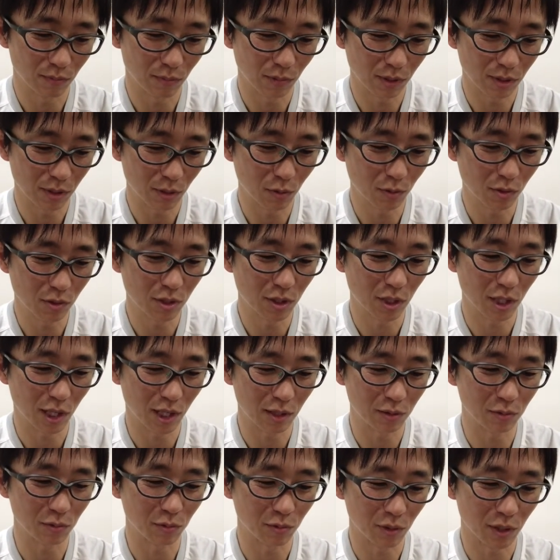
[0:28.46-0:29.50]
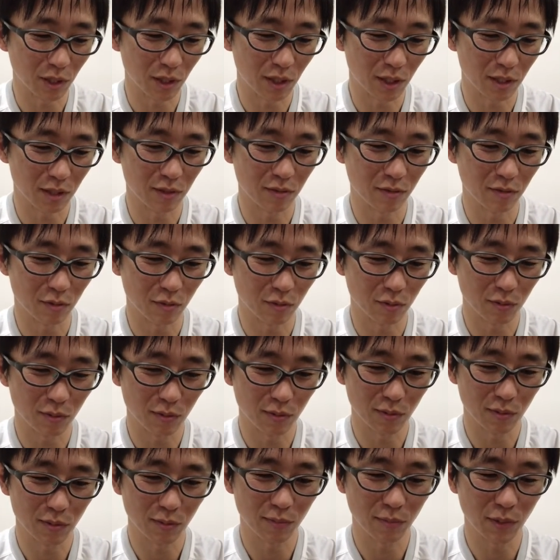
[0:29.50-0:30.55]
まあ、施ンにはあるので、あれなんですけど、
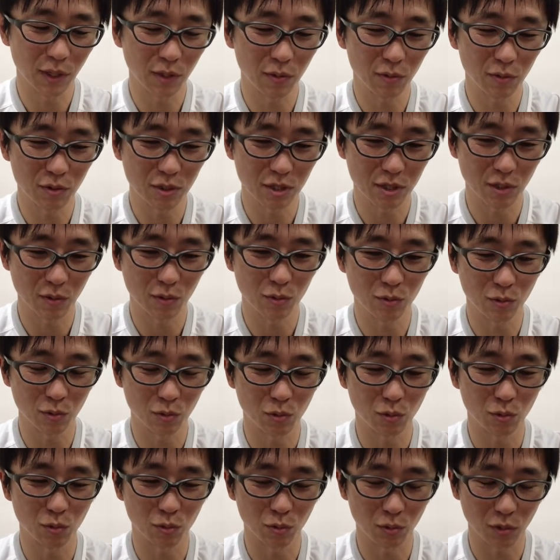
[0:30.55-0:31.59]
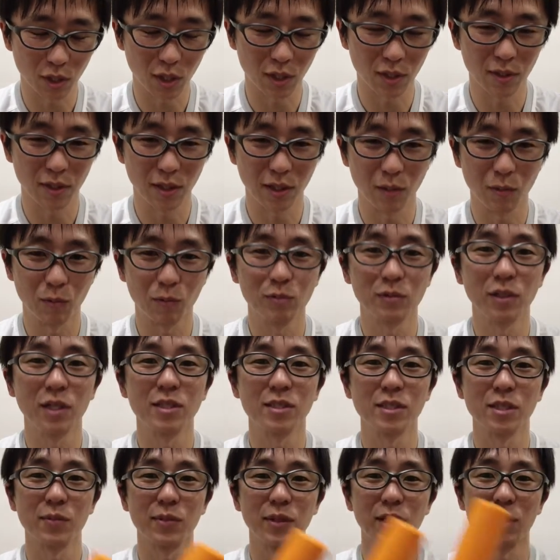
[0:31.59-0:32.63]
勉強し直そうということで、えー、
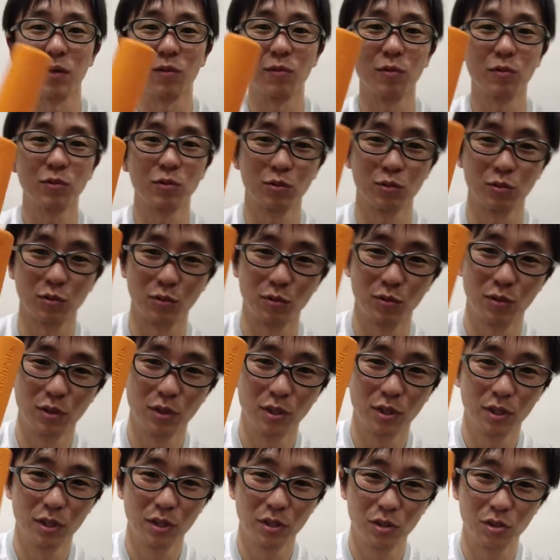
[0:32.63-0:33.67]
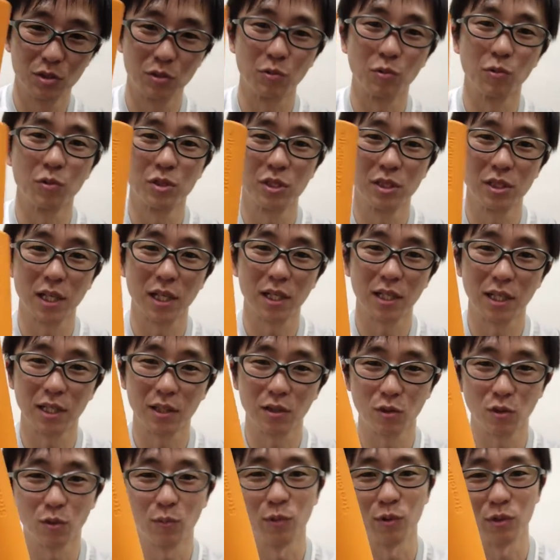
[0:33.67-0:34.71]
オンラインセミナーをちょっと受講したいな
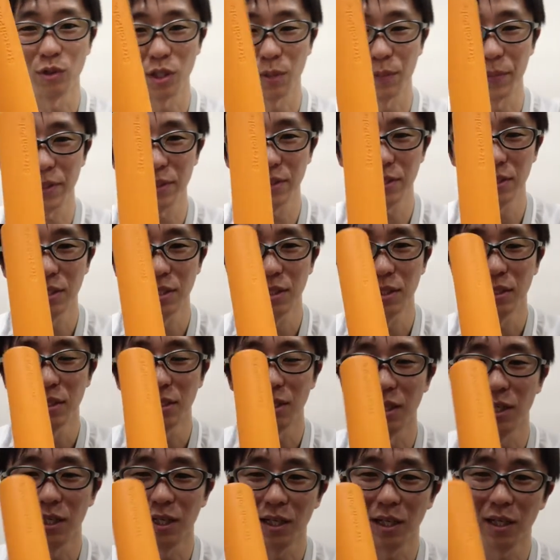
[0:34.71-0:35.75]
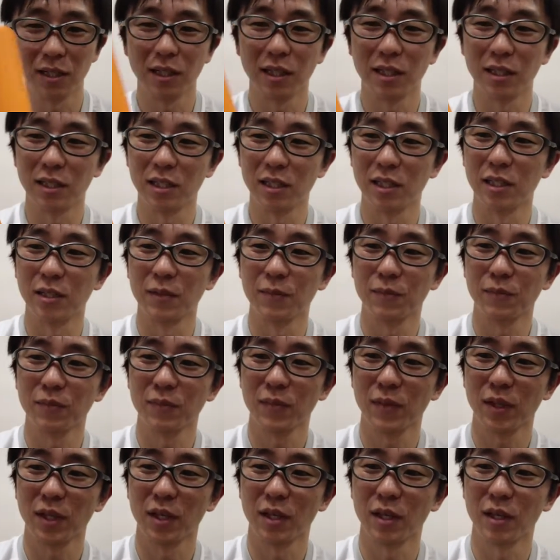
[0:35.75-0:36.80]
と思ってます。えー、かなり、
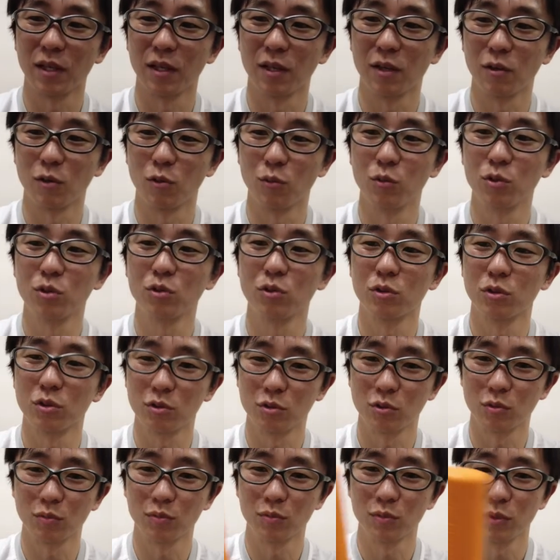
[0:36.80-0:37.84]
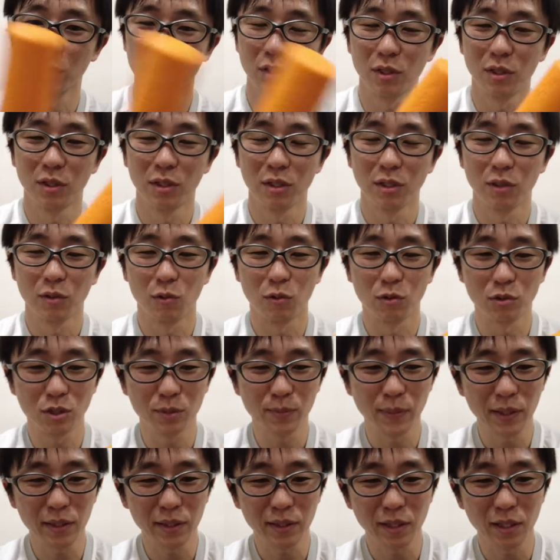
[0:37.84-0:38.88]
えー、面白いんですよ。骨
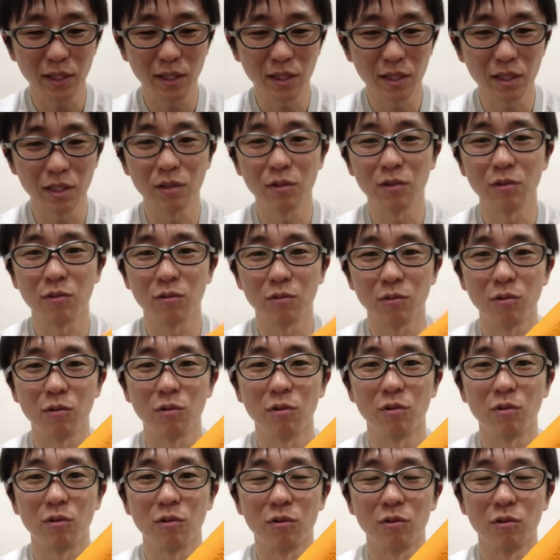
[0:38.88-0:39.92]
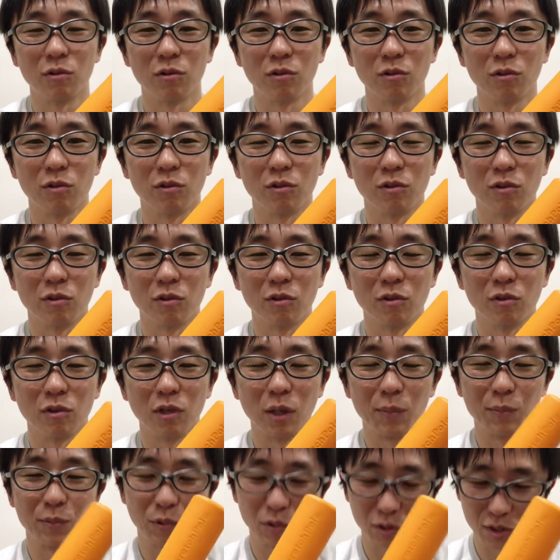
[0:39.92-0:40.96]
盤底筋群を
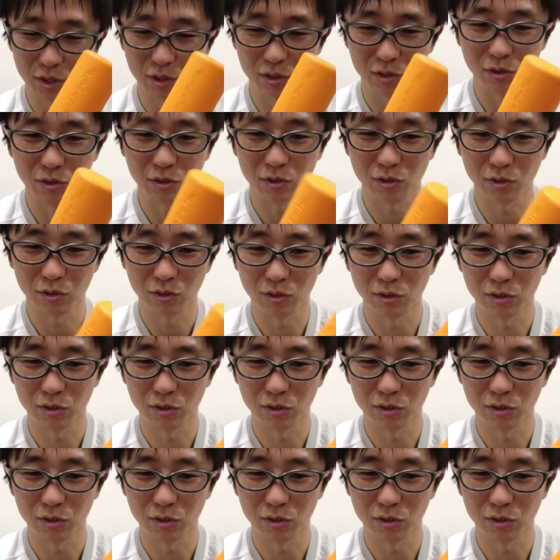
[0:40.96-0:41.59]
アプローチする、